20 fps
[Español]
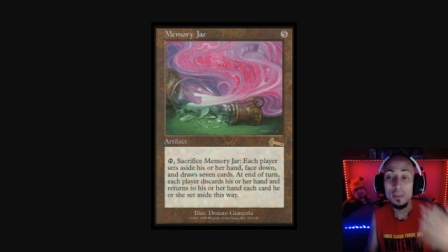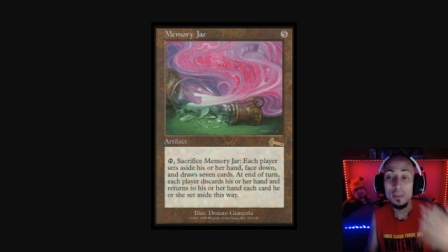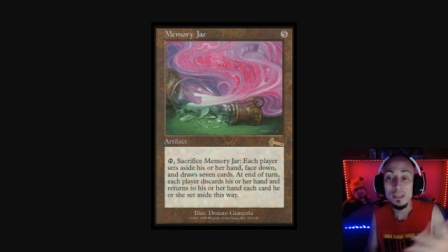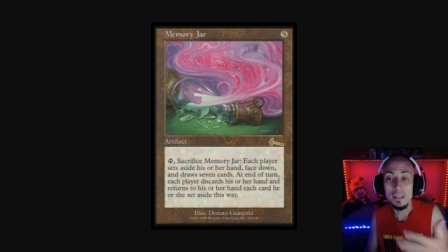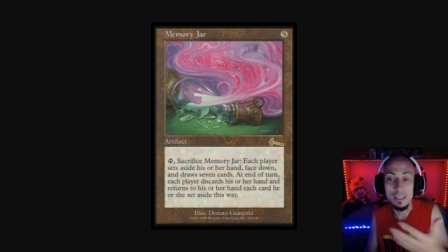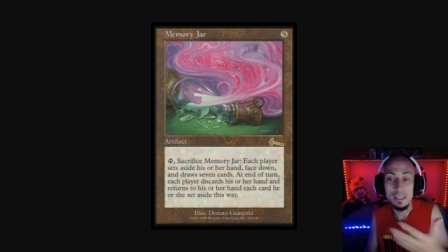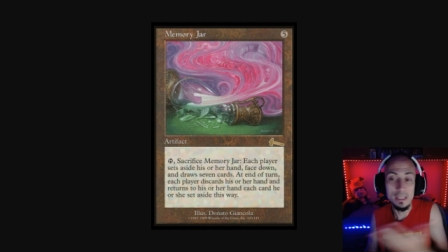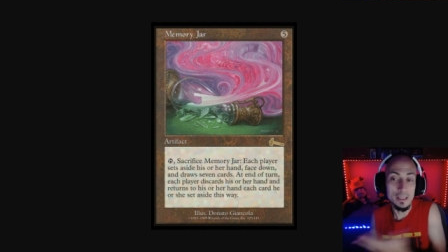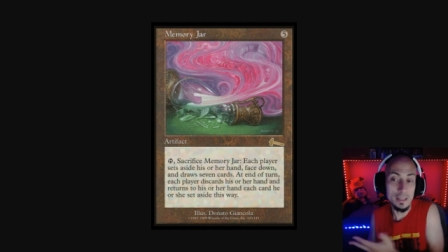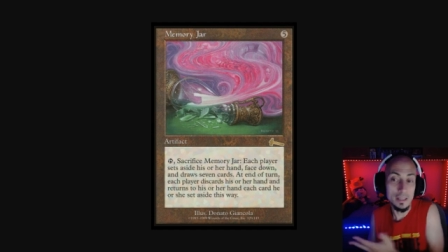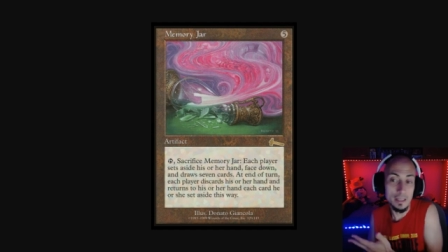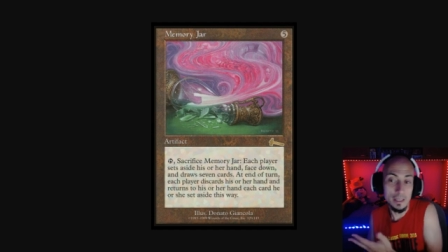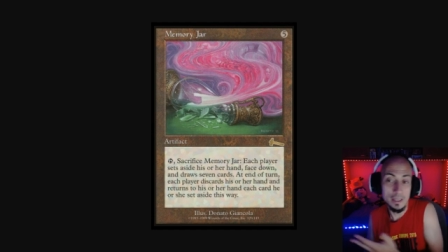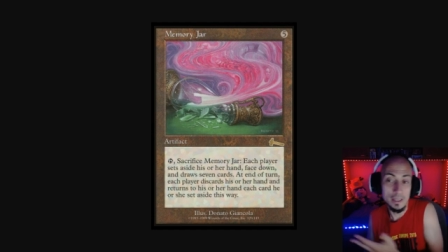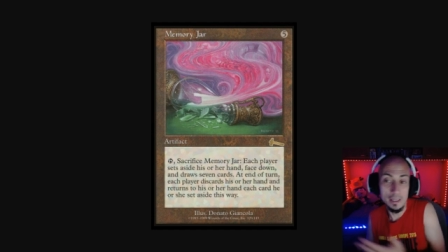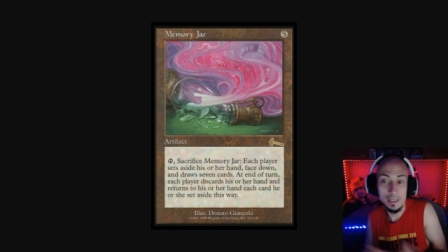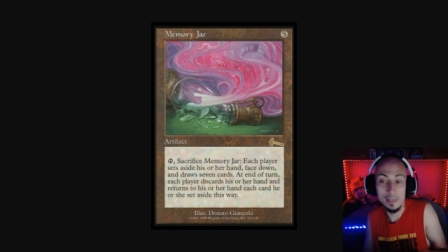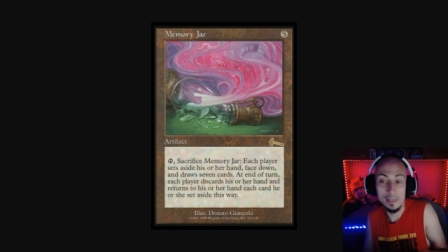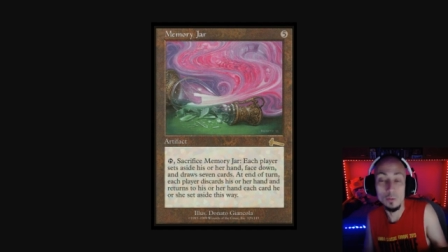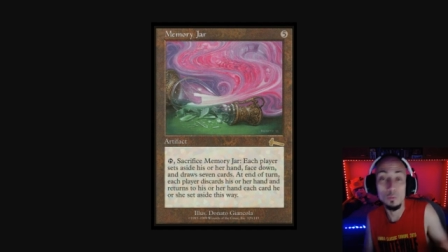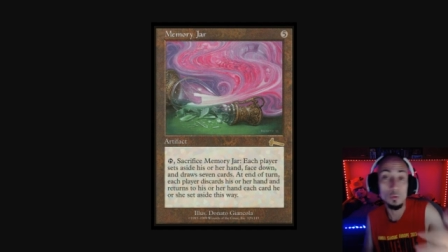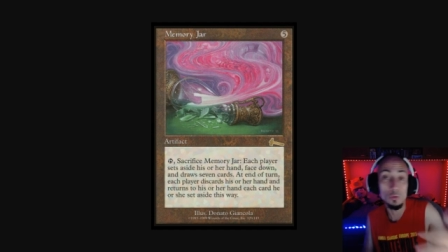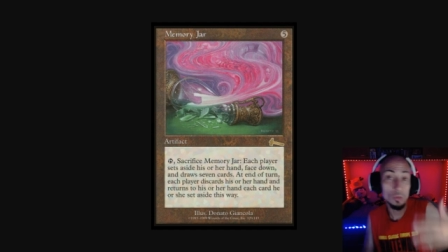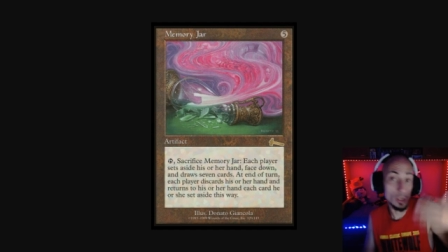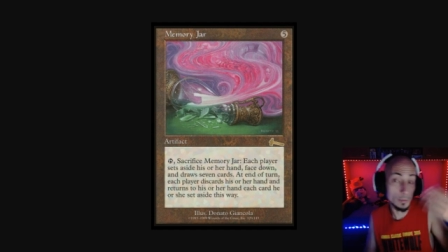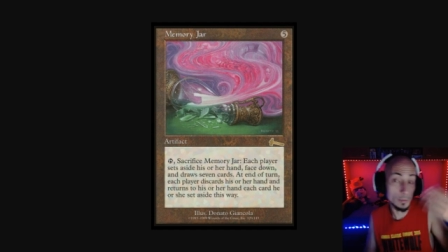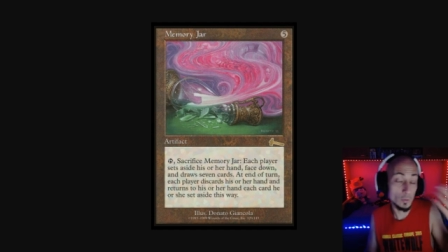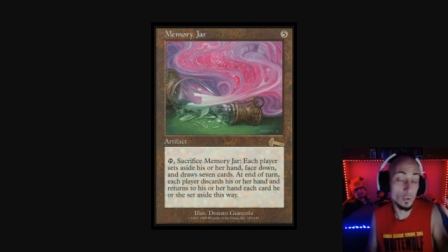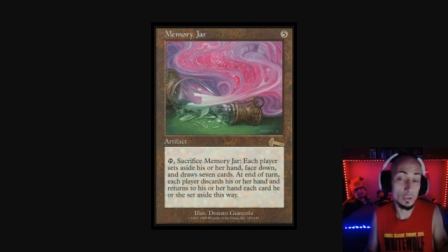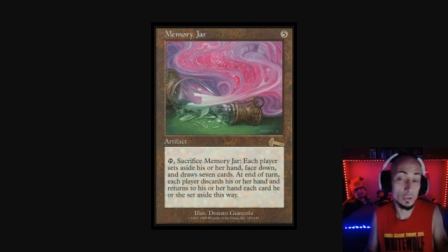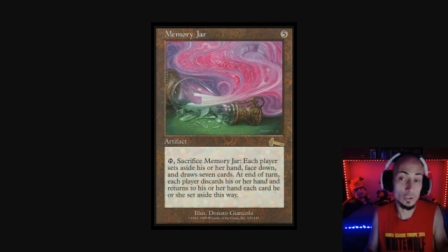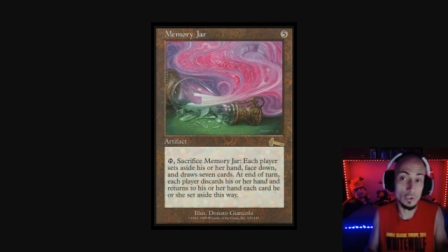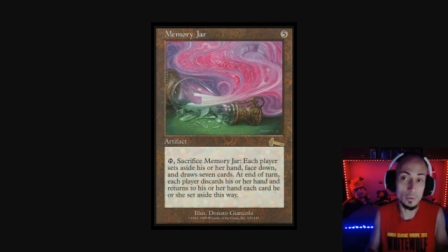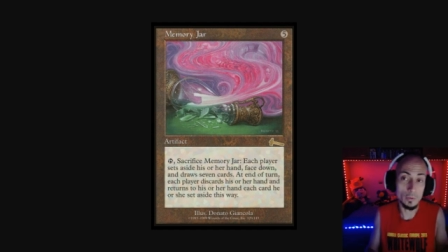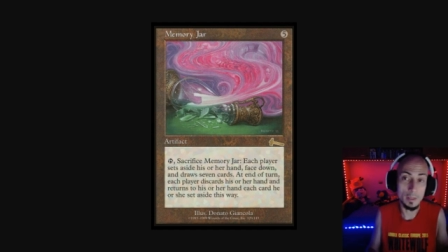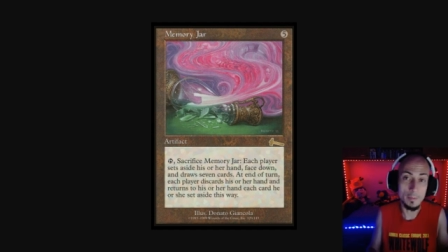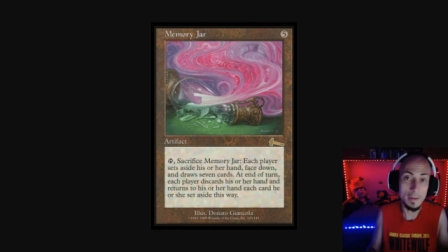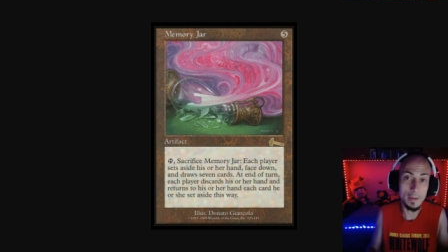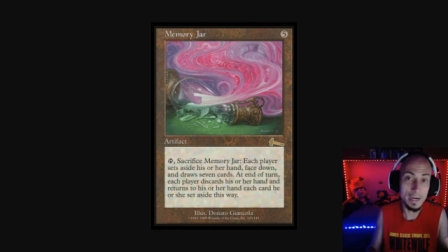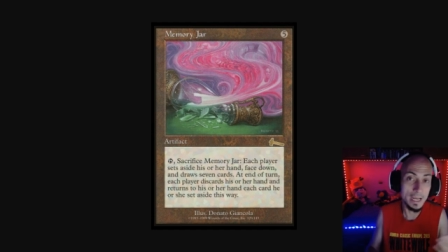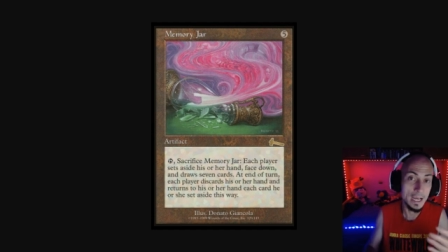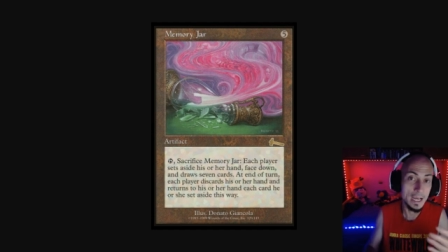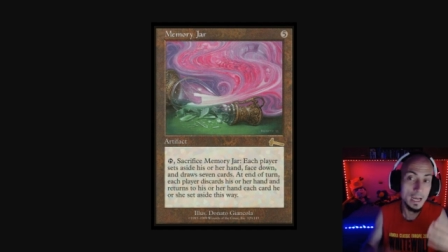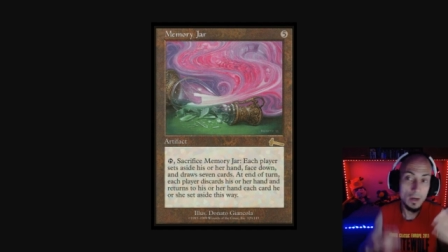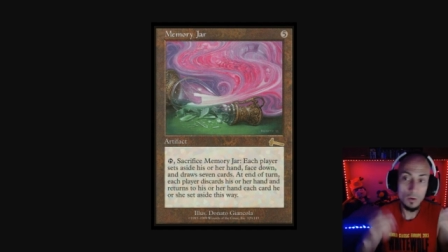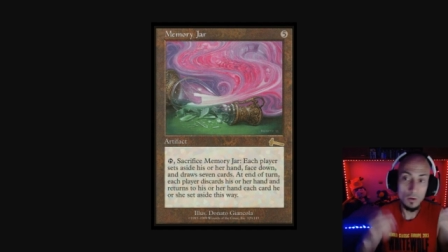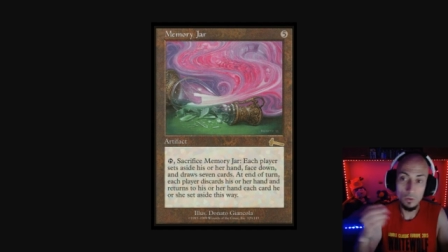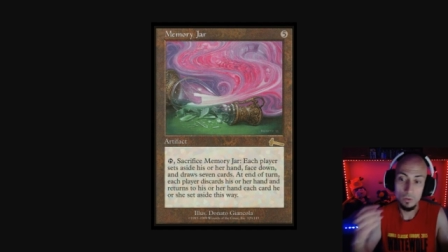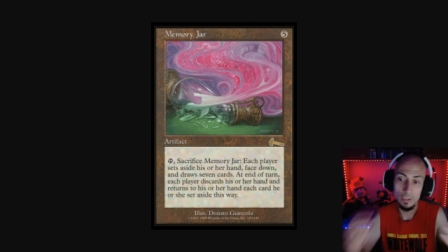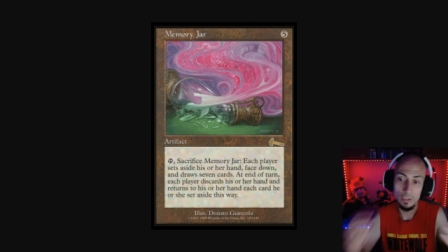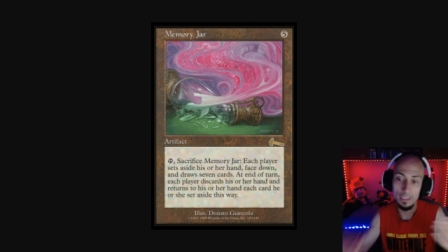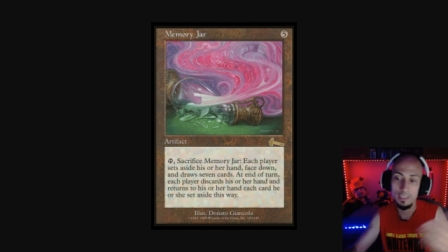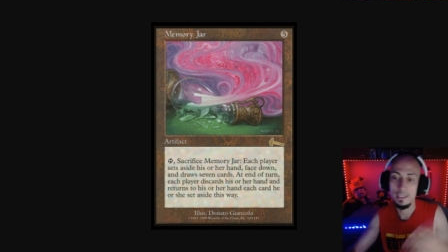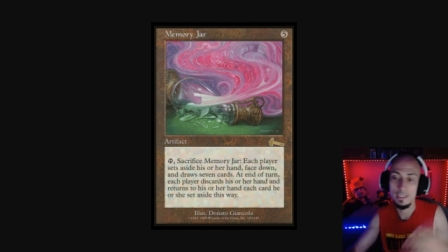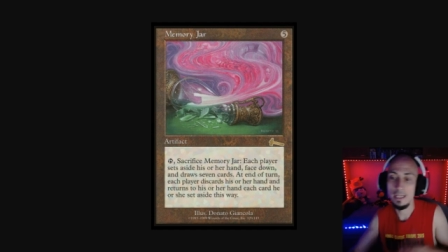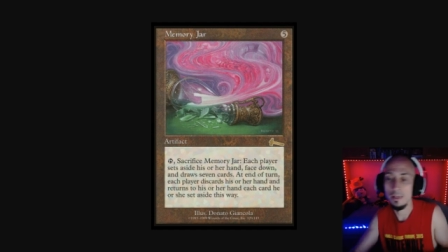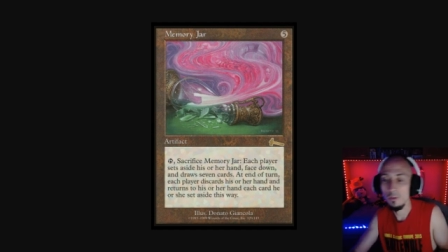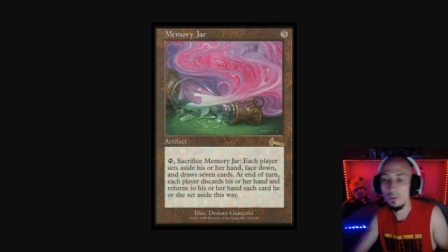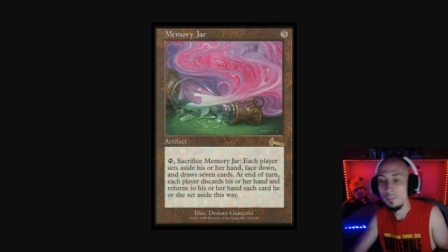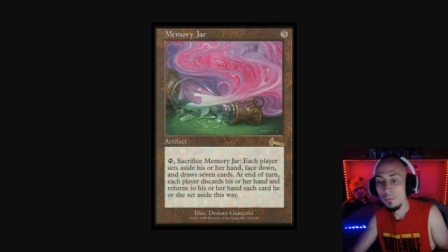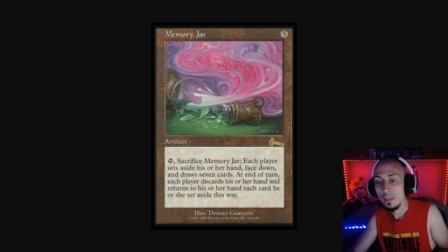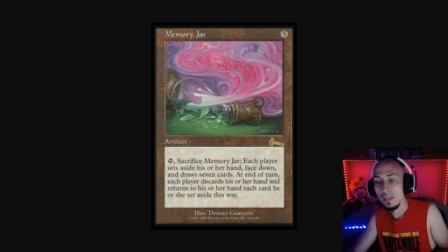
y eh, incluso a lo mejor te sobra maná o lo que sea, ¿no?